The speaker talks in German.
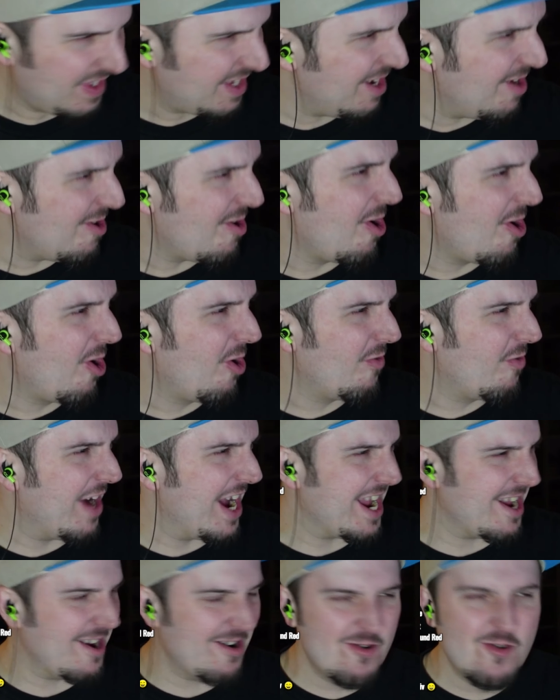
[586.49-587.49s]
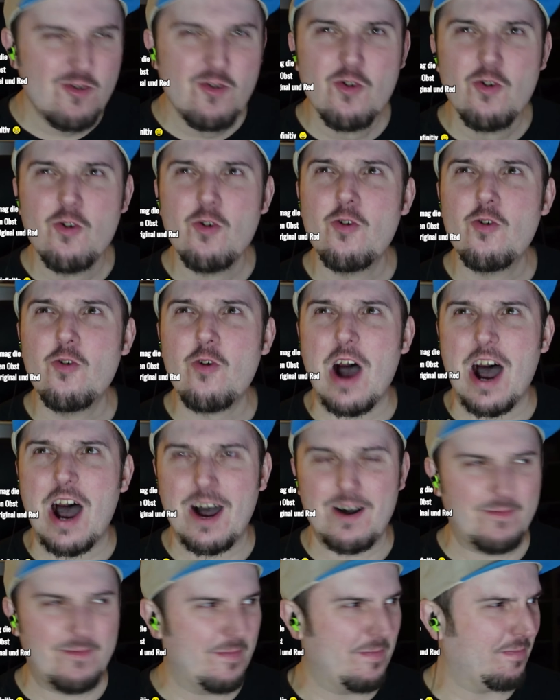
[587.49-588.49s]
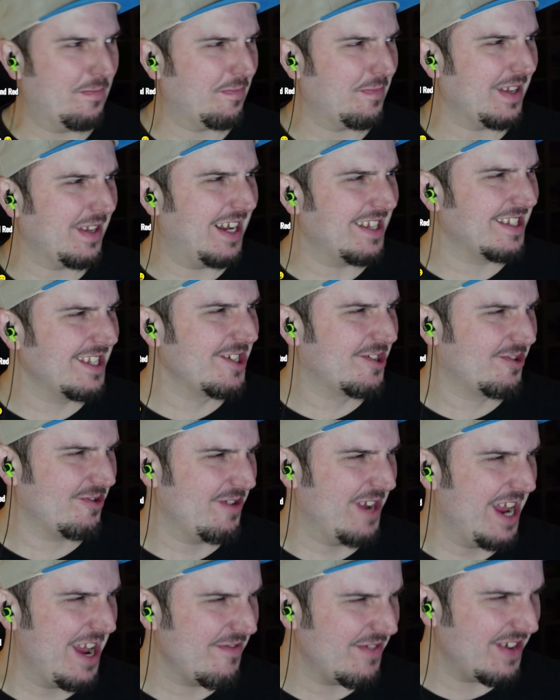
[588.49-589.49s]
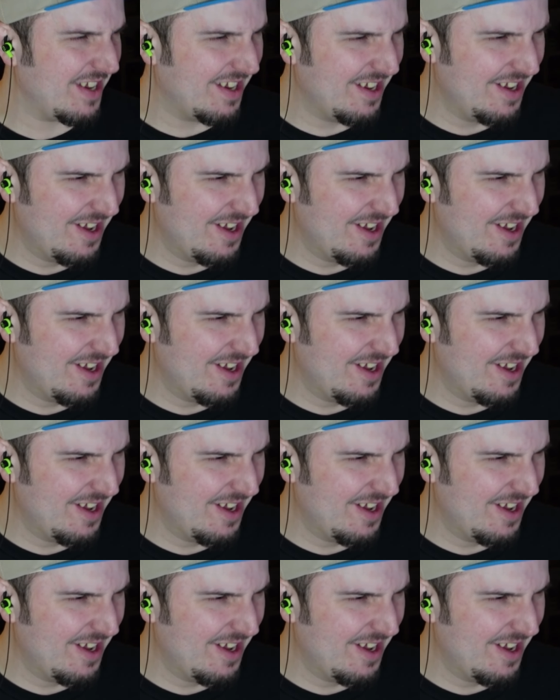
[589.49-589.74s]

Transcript: Oh wei. Uah. Ist schon heavy.